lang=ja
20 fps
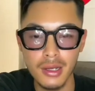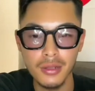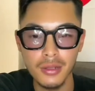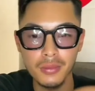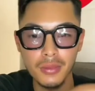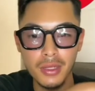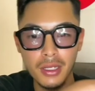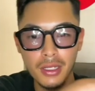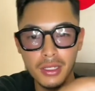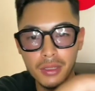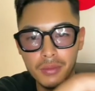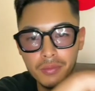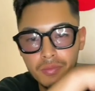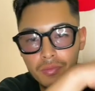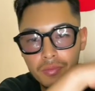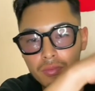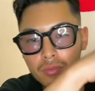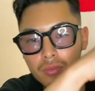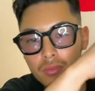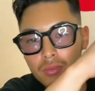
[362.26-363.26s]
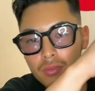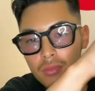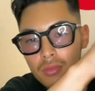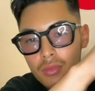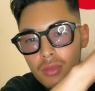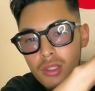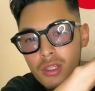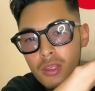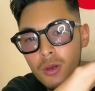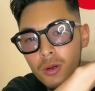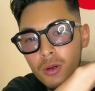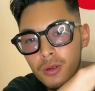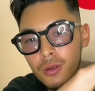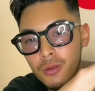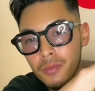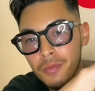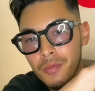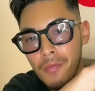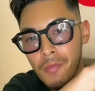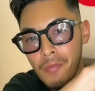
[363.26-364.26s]
大阪帰る前に、日
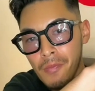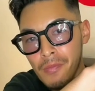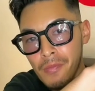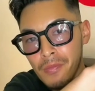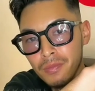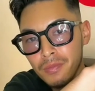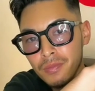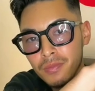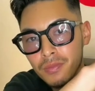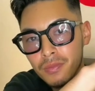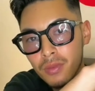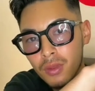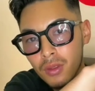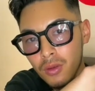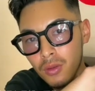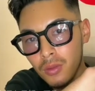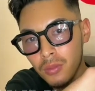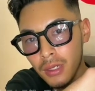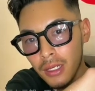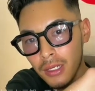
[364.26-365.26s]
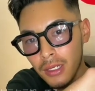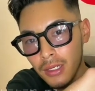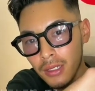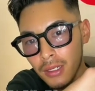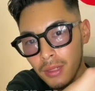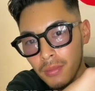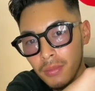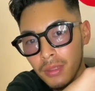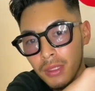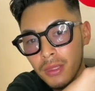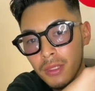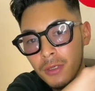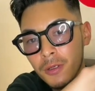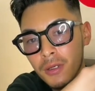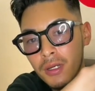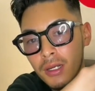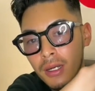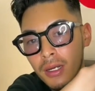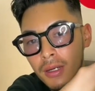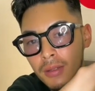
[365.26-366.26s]
本、お前頑張っ
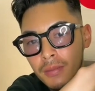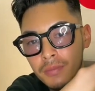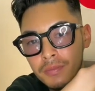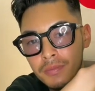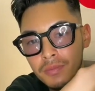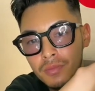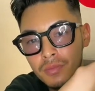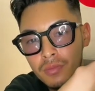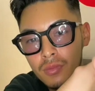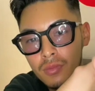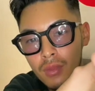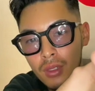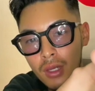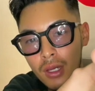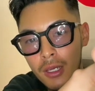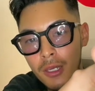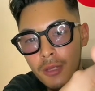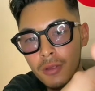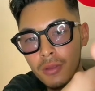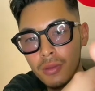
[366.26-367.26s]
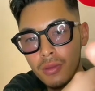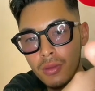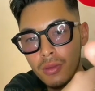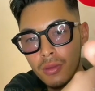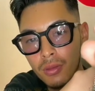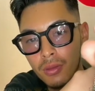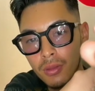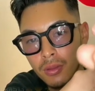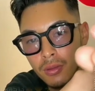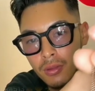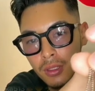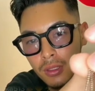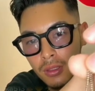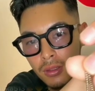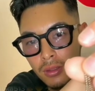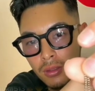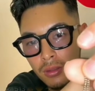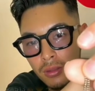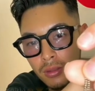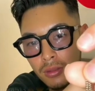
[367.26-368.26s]
てるから、あげるって言ってく
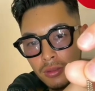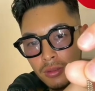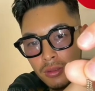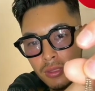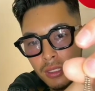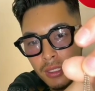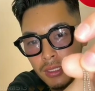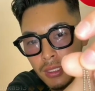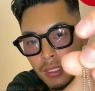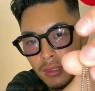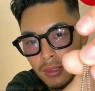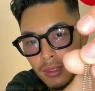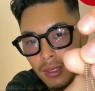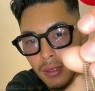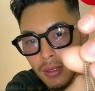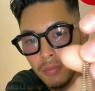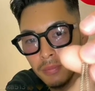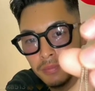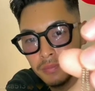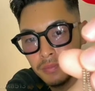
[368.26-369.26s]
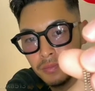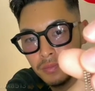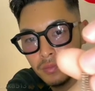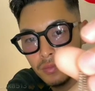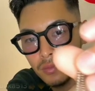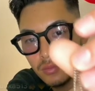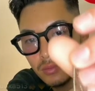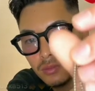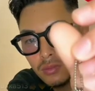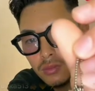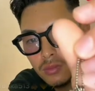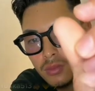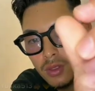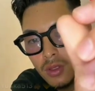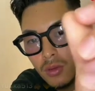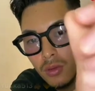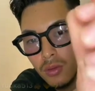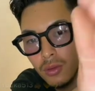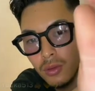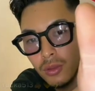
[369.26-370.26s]
れ、くださって、
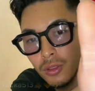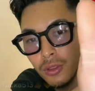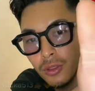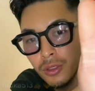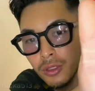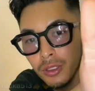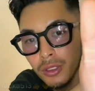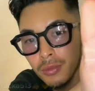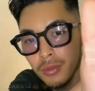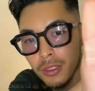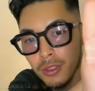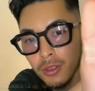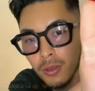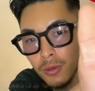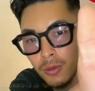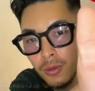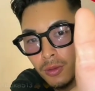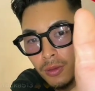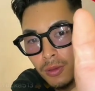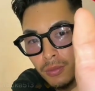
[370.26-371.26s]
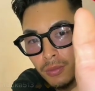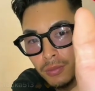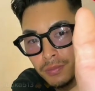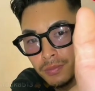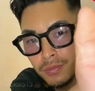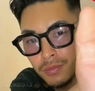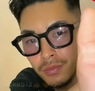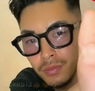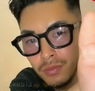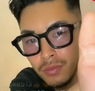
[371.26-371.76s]
ルイ・ヴィトンの